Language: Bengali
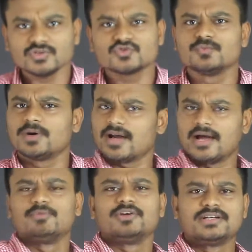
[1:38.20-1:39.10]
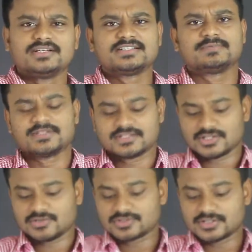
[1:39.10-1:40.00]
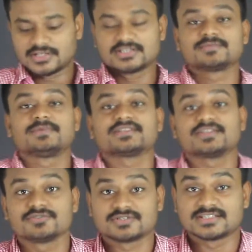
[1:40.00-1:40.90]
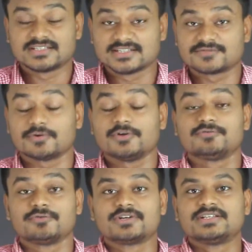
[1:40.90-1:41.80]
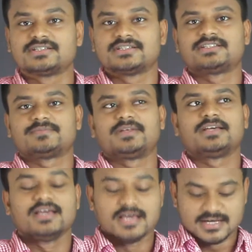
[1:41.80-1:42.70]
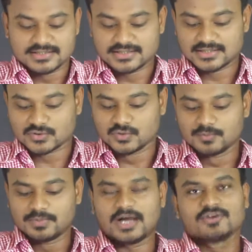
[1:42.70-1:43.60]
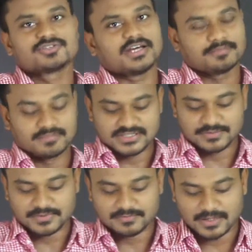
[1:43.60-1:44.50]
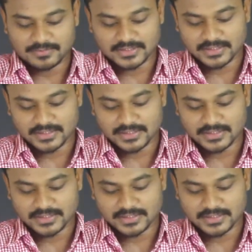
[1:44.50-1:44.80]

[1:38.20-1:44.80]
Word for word: সুপার অ্যামোলেড ডিসপ্লে যেটা হচ্ছে ডিসপ্লে সাইজ হচ্ছে সিক্স পয়েন্ট ফোর ইঞ্চি ডিসপ্লে যেটা খুব ভালো শার্পনেস আপনি পাবেন